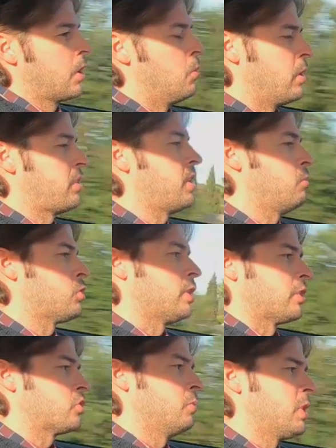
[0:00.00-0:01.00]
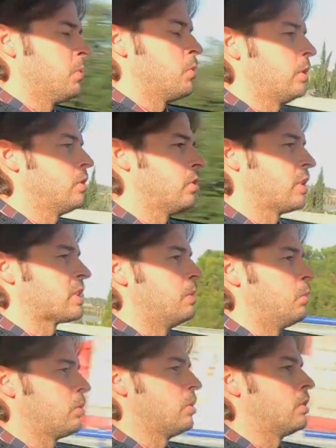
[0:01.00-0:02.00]
Como decimos, y resumiendo un poquito lo que
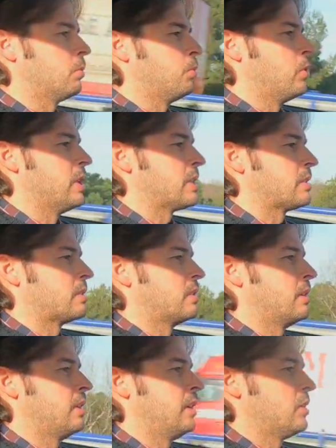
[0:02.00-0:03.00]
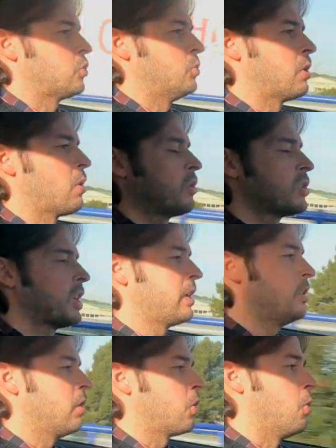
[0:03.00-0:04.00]
es el motor, pues eh, Subaru ha
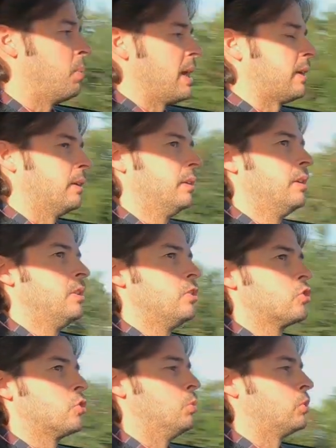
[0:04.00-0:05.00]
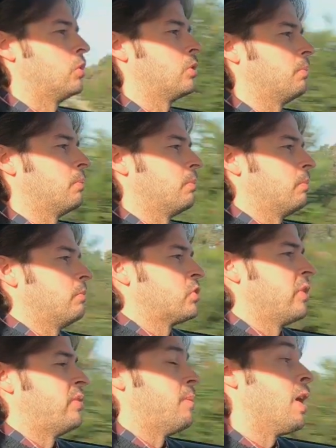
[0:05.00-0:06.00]
conseguido acoplar su motor,
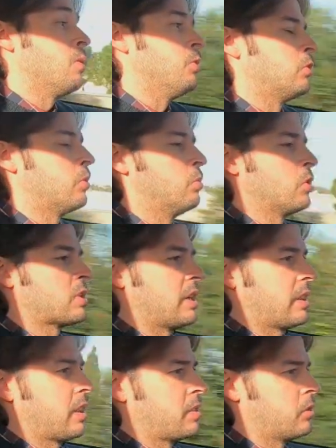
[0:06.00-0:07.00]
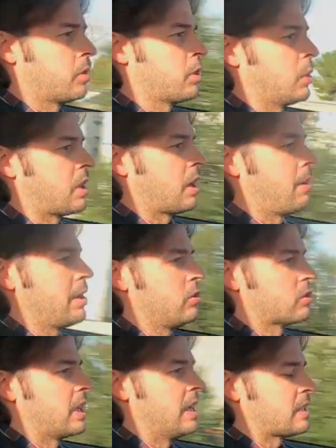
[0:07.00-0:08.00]
su afamado motor boxer de 150
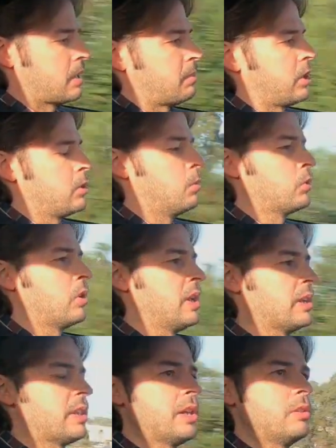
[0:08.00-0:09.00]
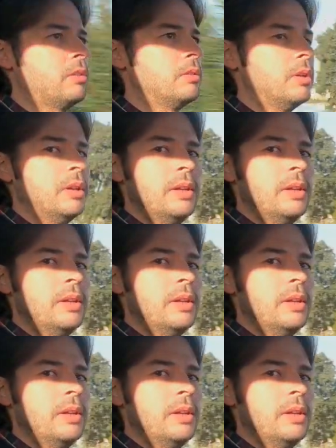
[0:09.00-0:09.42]
caballos a este pequeño motor eléctrico,